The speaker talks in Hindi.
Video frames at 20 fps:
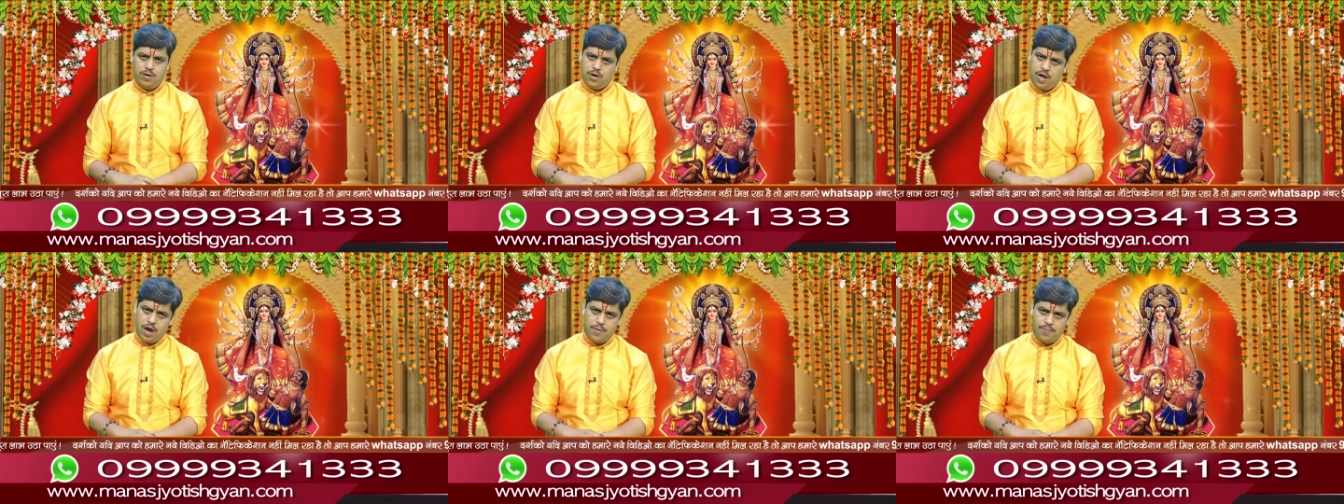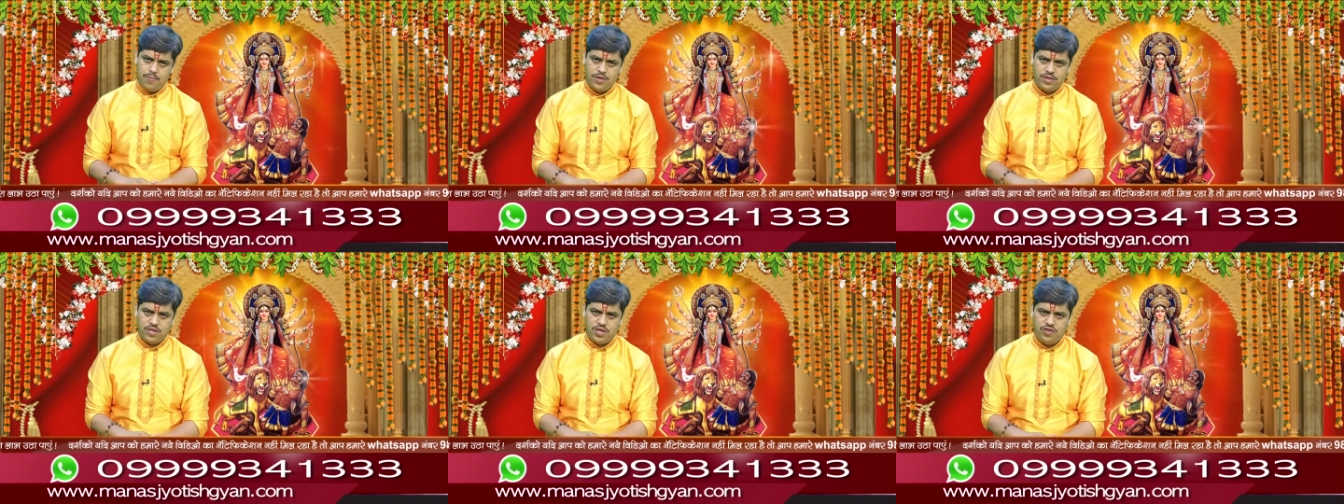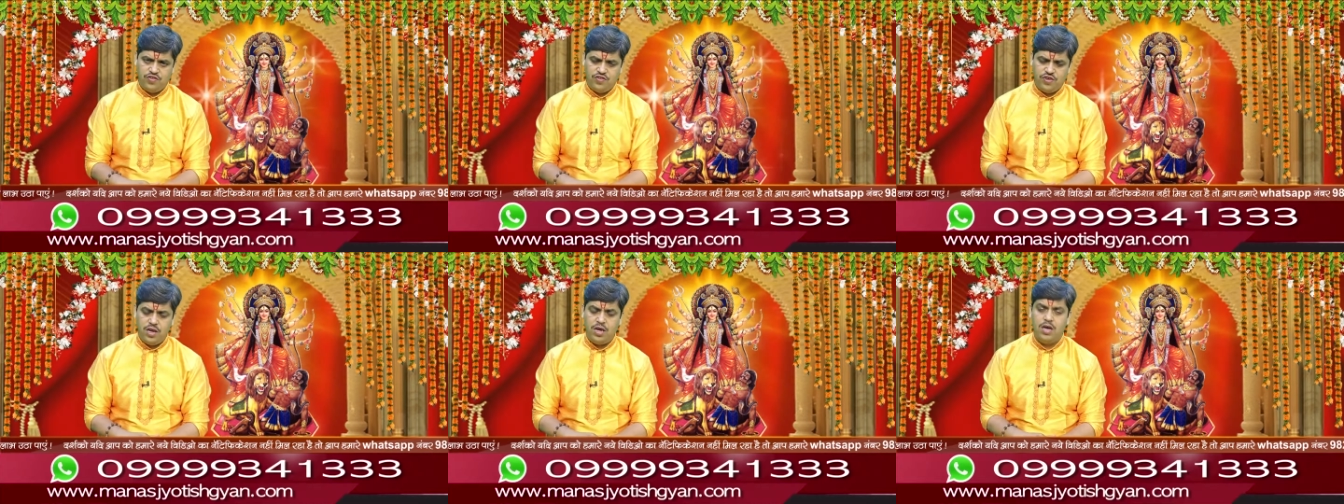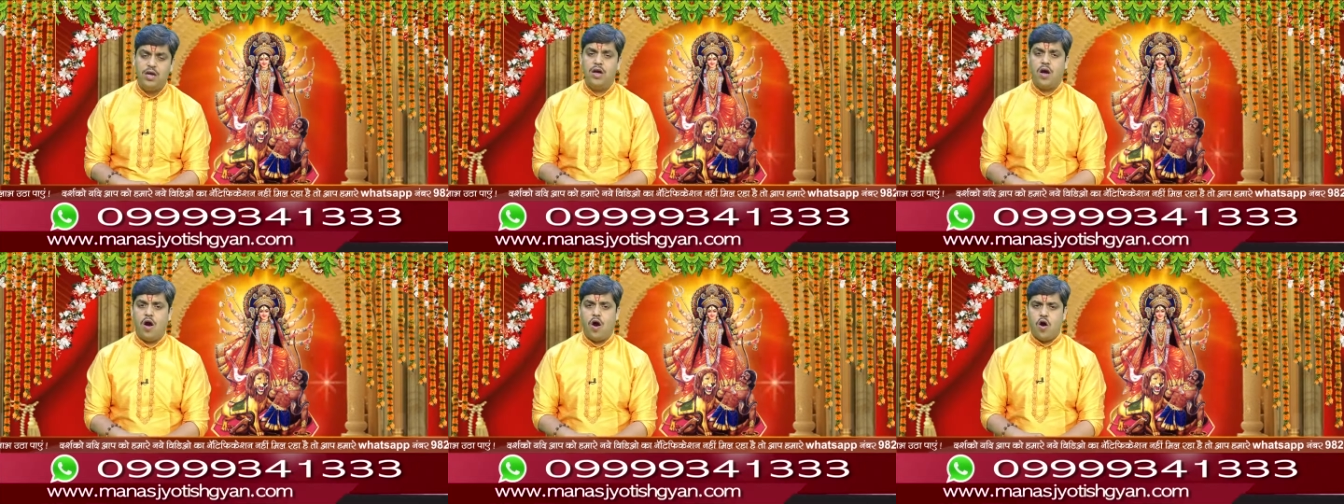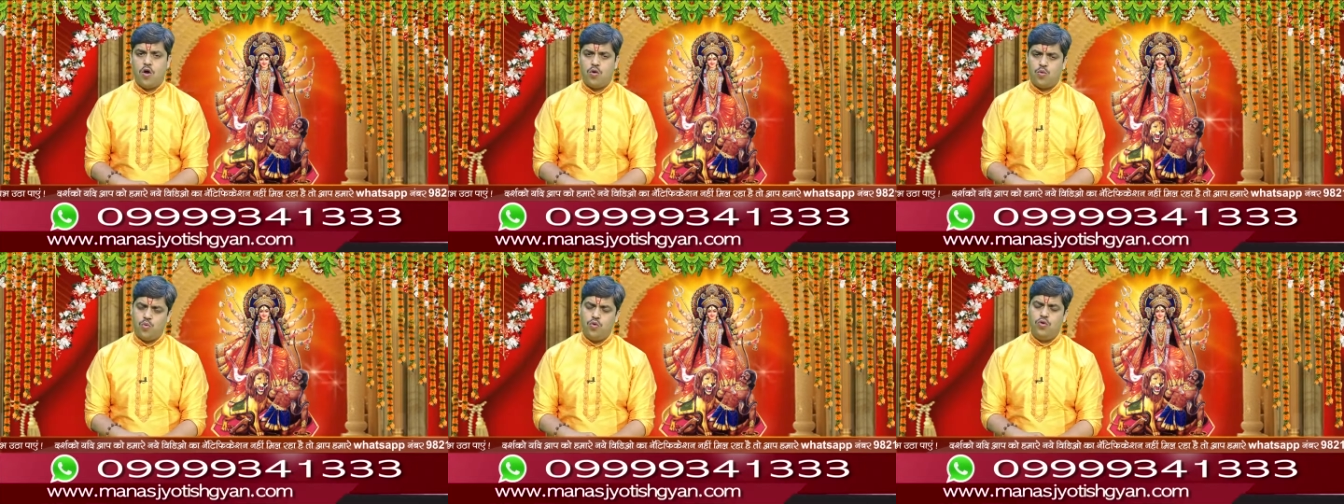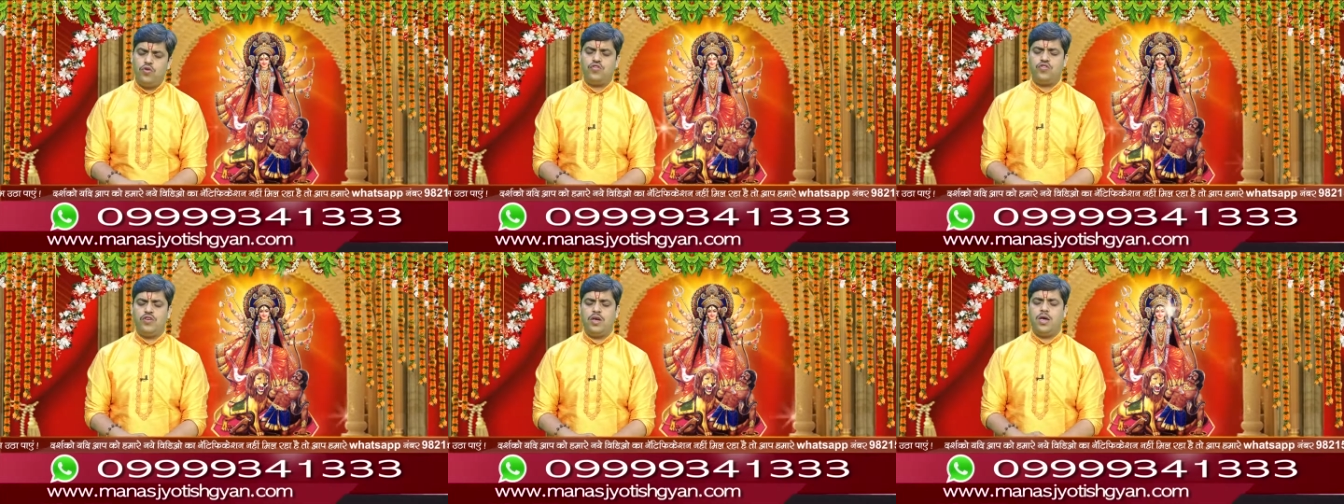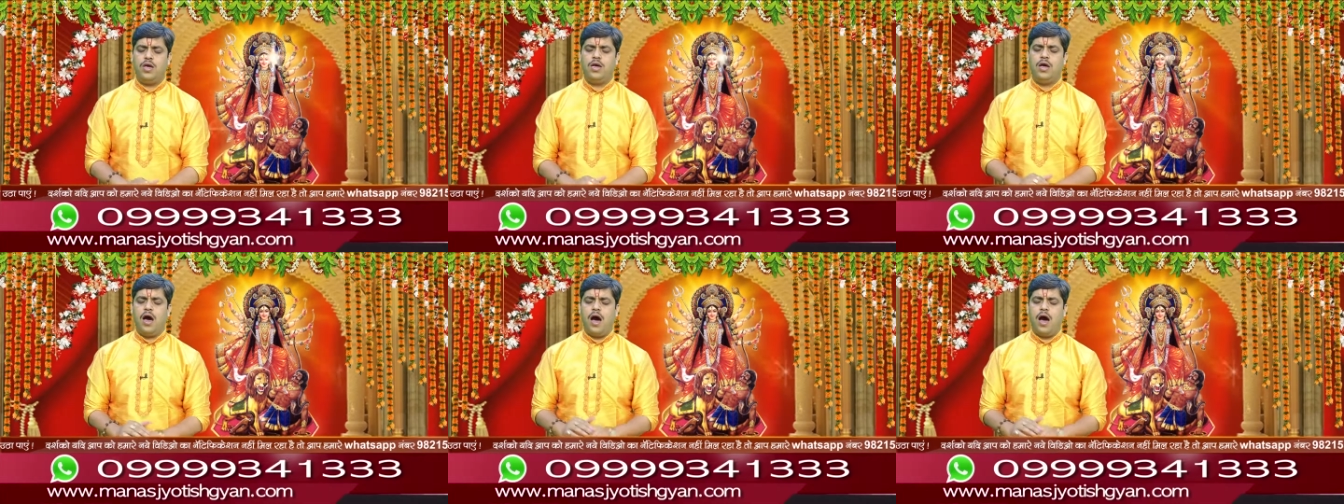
अर्पित कीजिए और उनसे